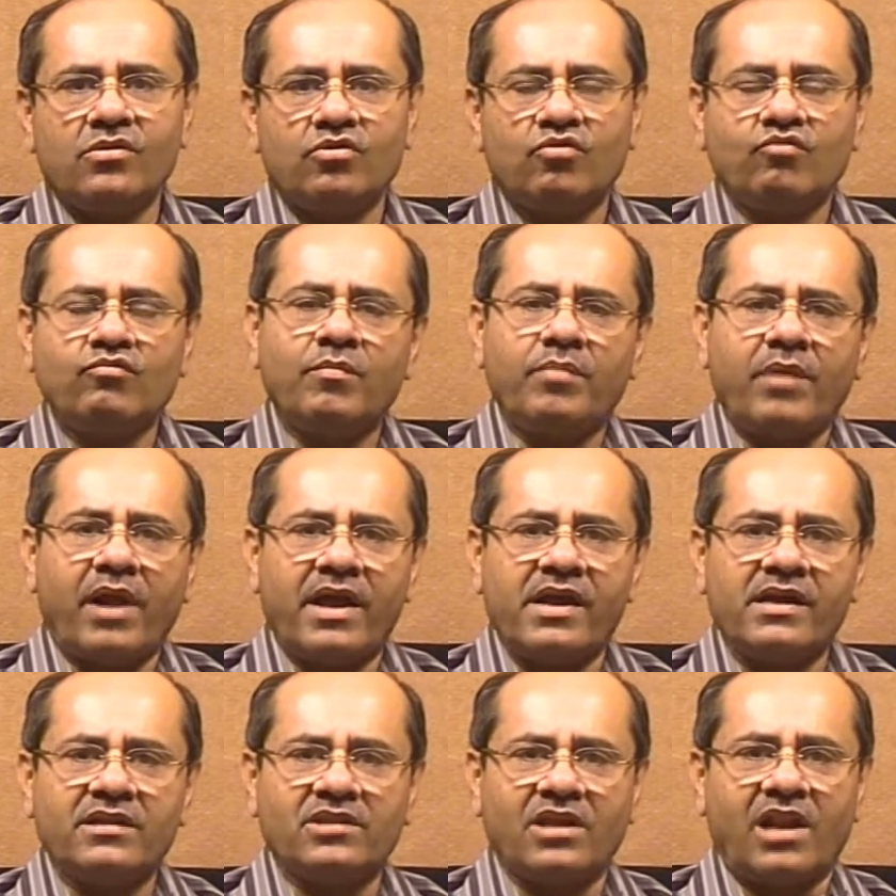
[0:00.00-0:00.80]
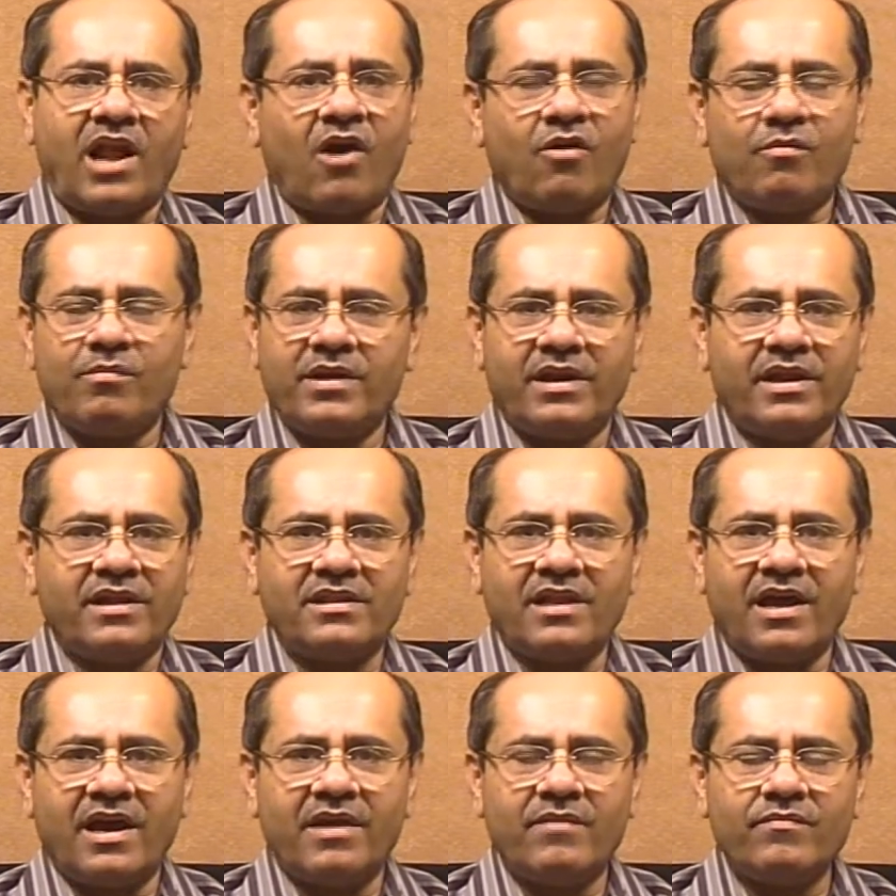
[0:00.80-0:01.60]
तो वो प्रायः तनाव में
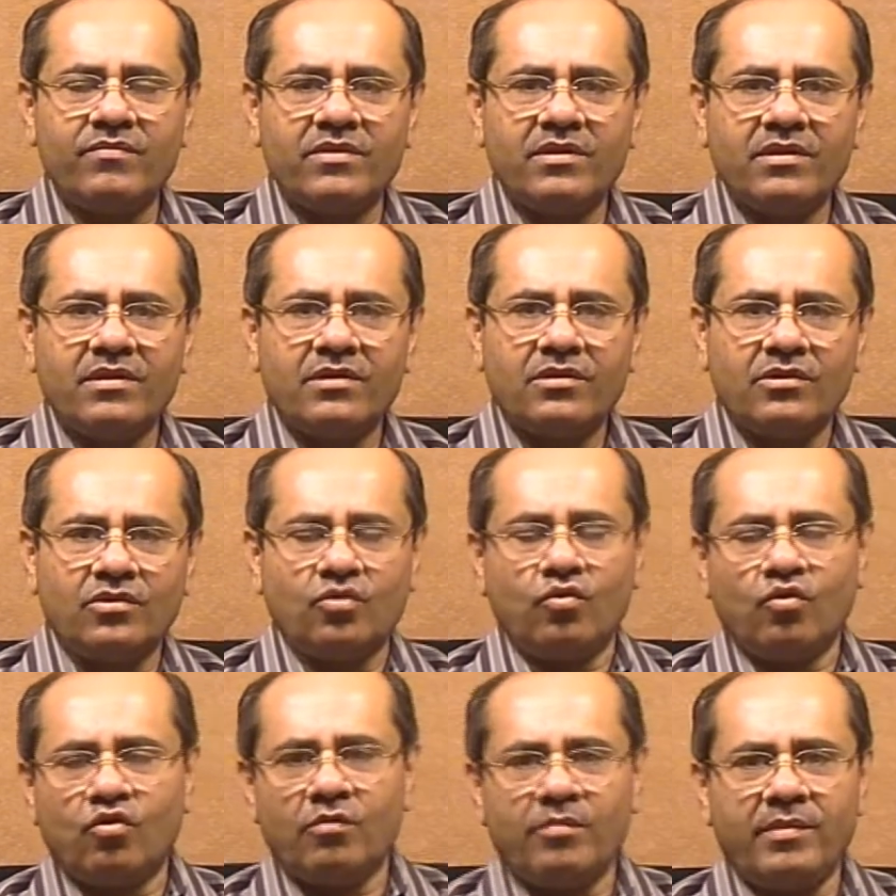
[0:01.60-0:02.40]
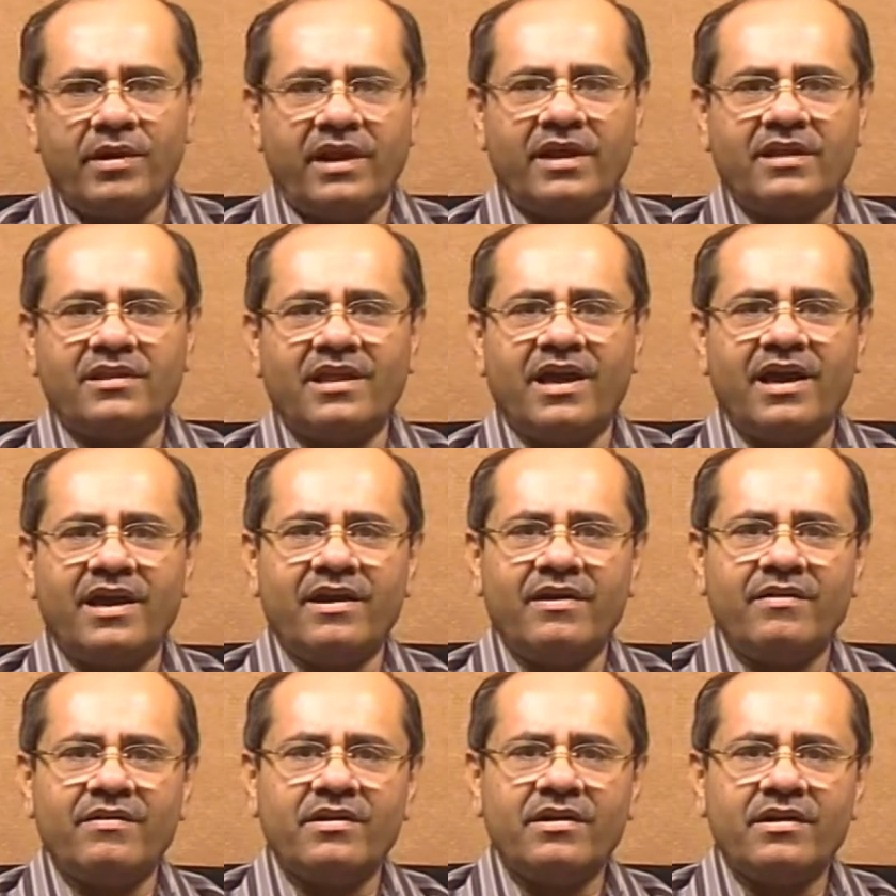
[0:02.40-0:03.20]
रहता है दुख में रहता
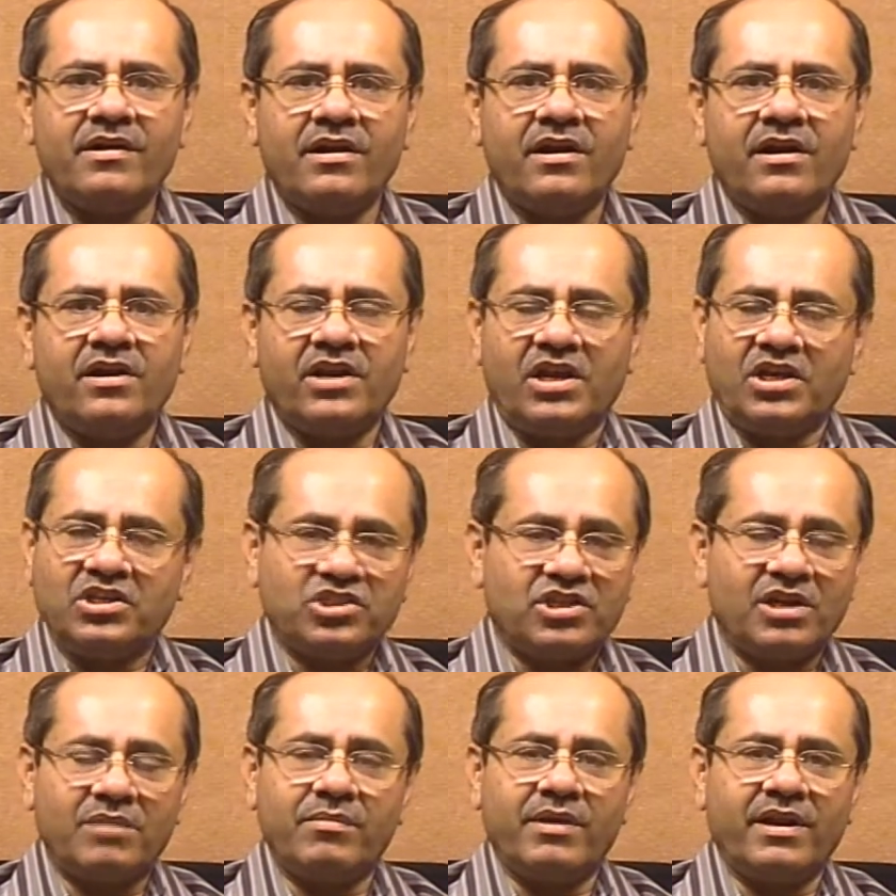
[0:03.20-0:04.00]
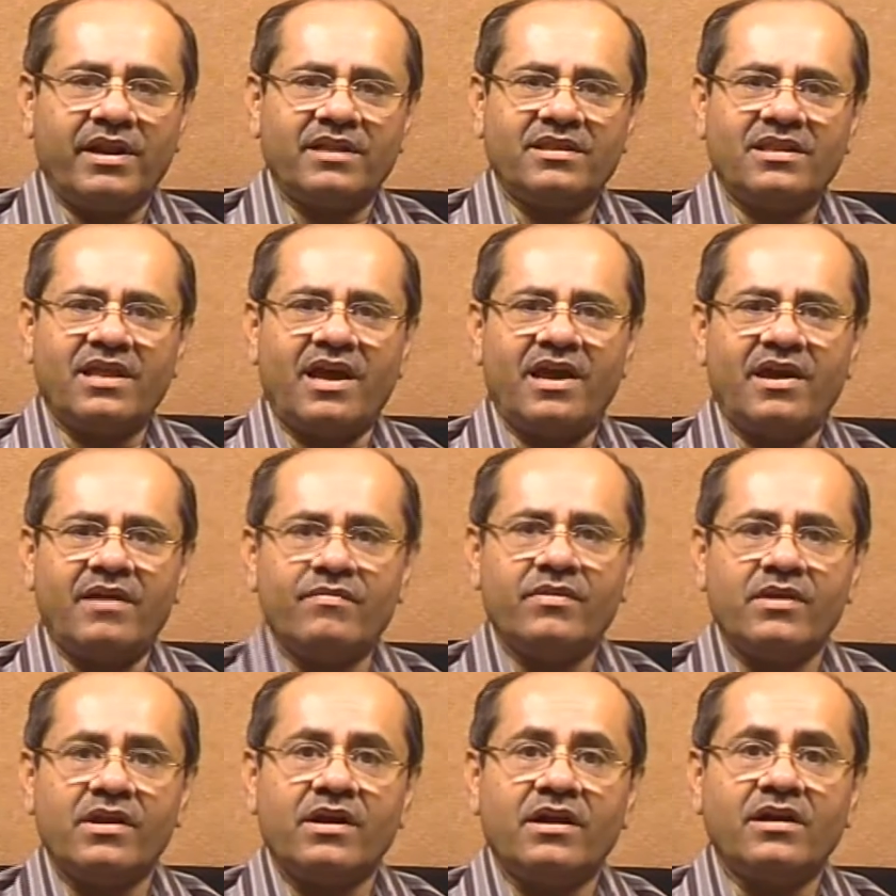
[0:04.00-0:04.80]
है टेंशन में रहता
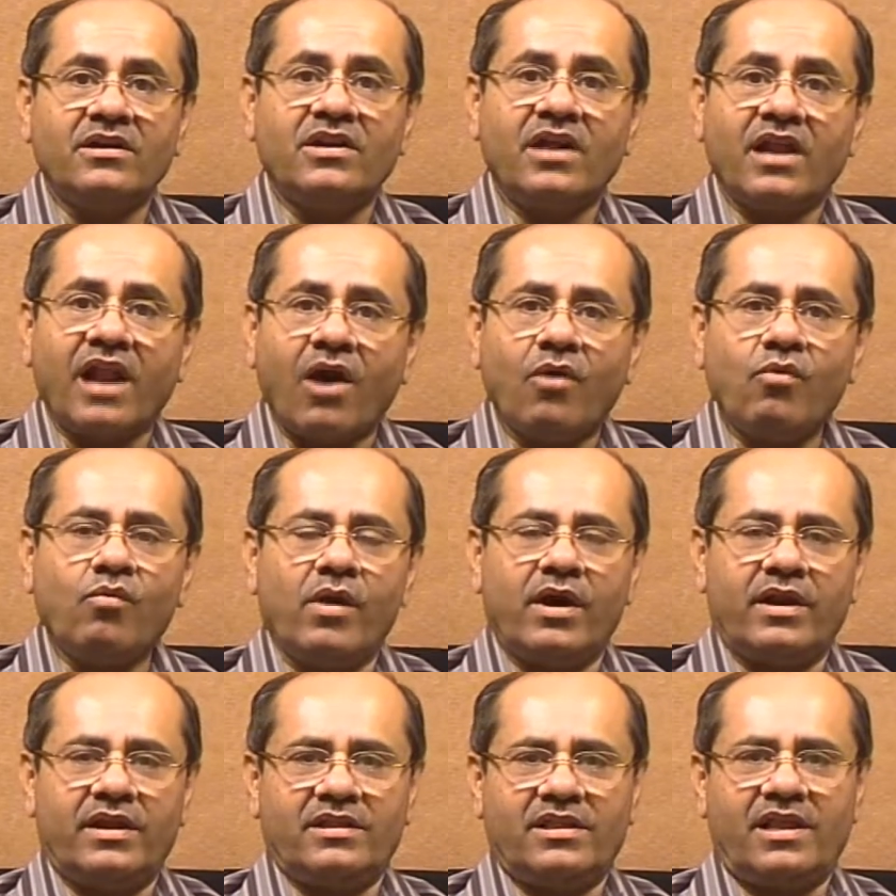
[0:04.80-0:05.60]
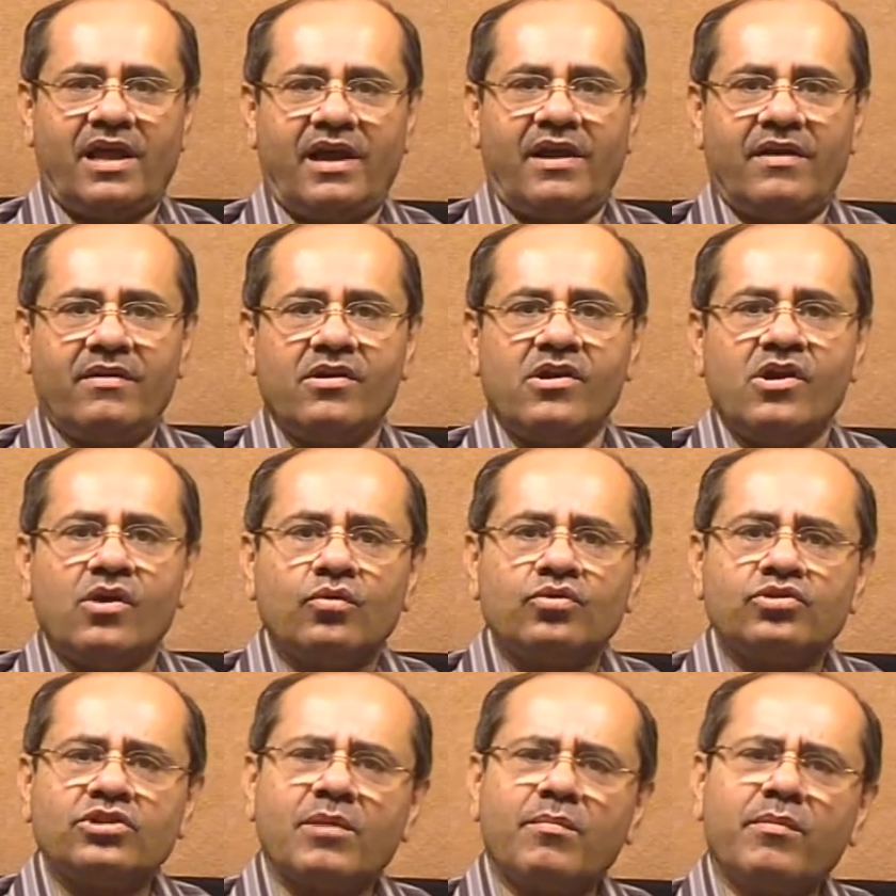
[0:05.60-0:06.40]
है डरा हुआ रहता है
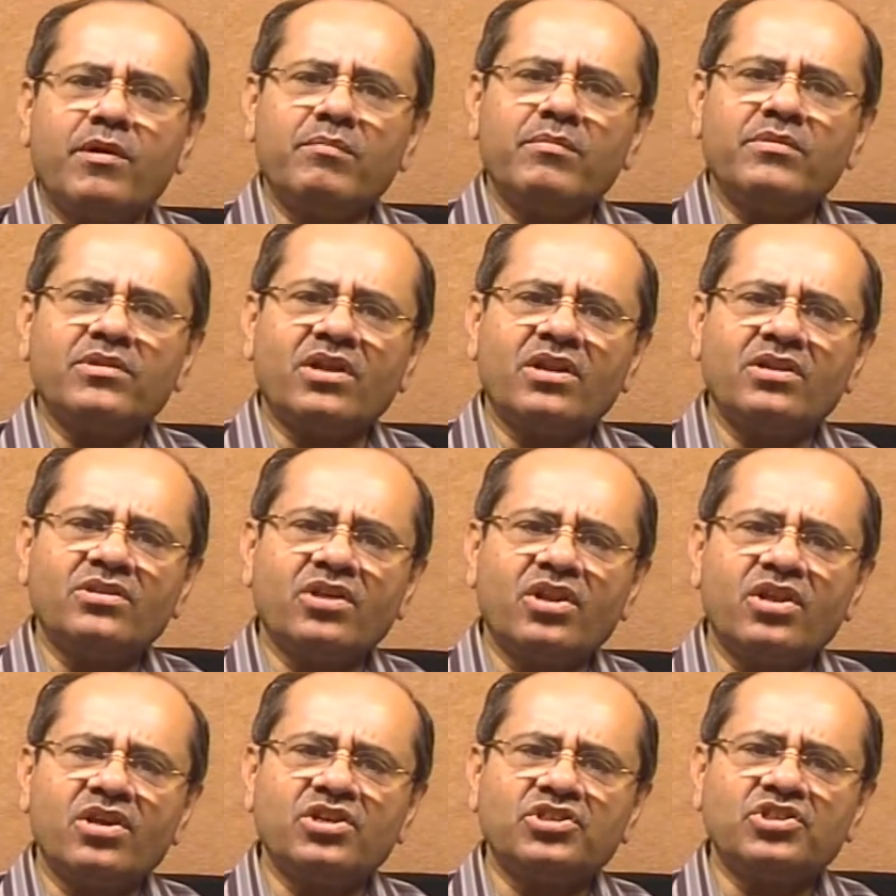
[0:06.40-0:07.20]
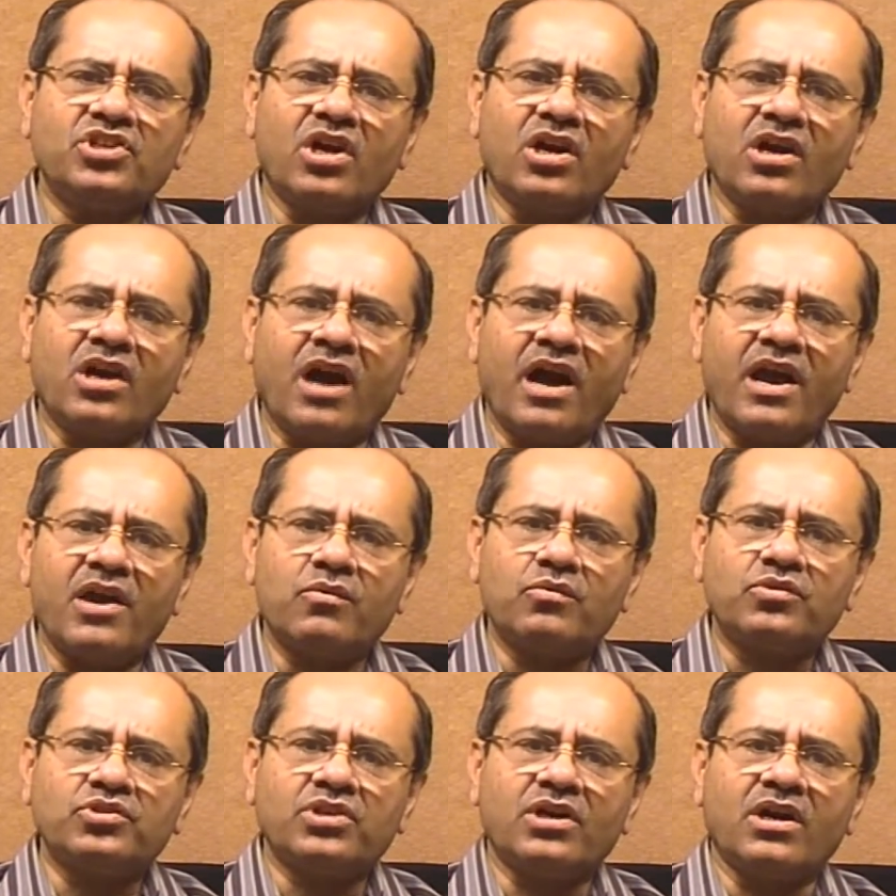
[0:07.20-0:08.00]
उसके मन में तरह तरह की शंकाएँ
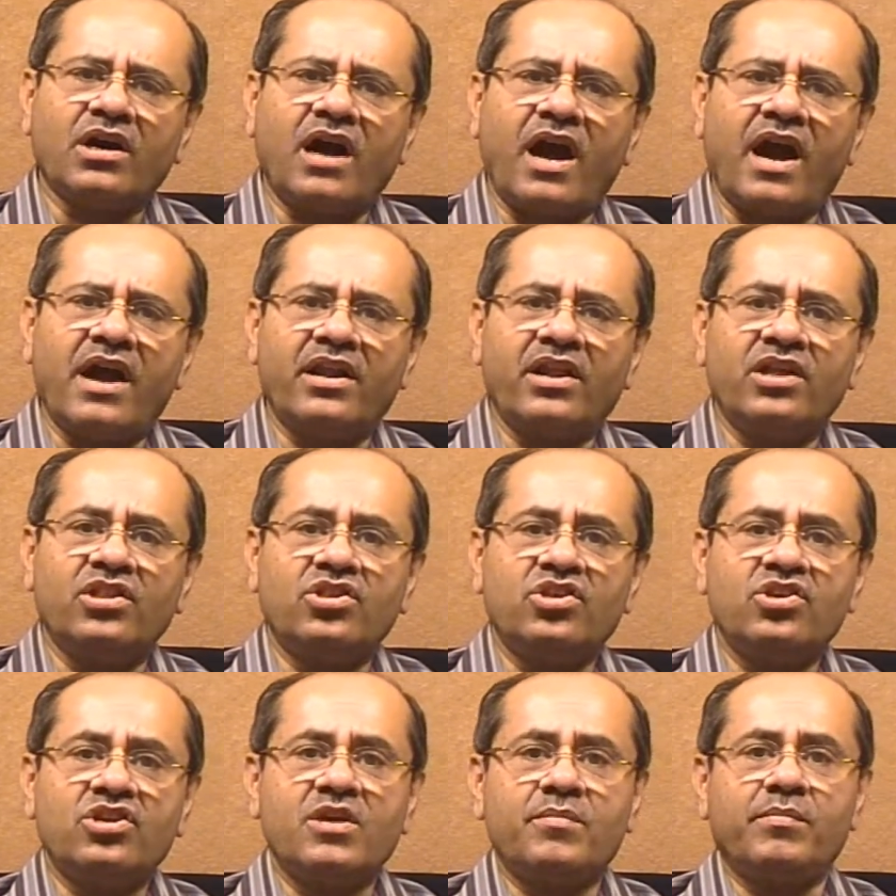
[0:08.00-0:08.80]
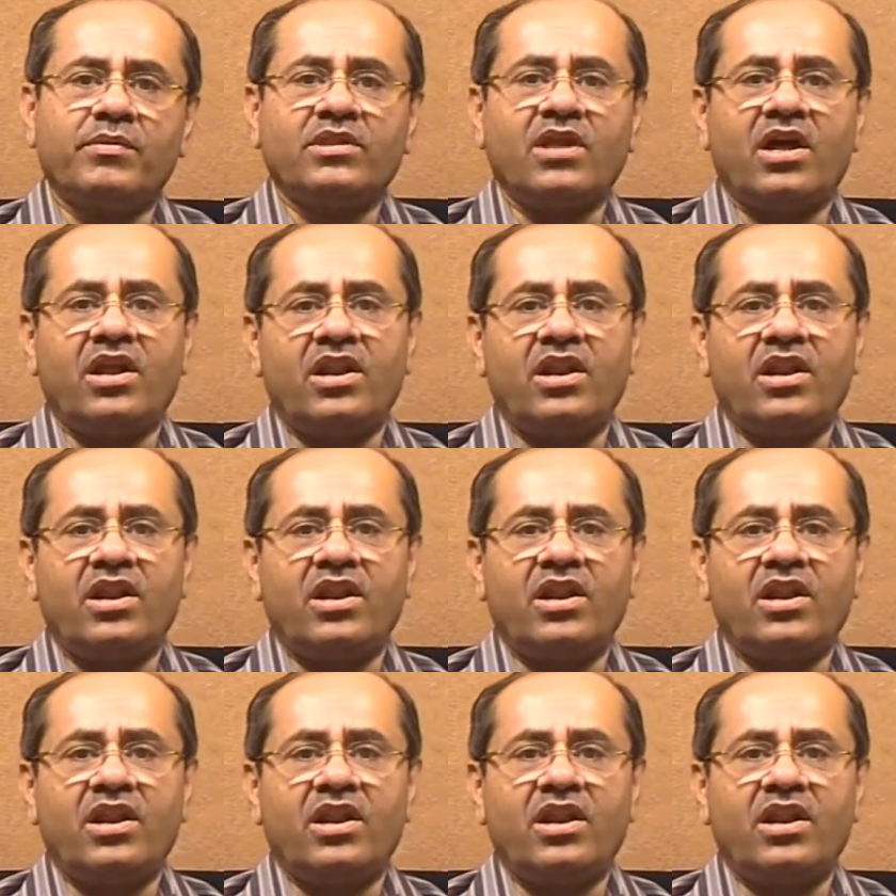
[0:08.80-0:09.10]
कुशंकाएँ रहती हैं कि पता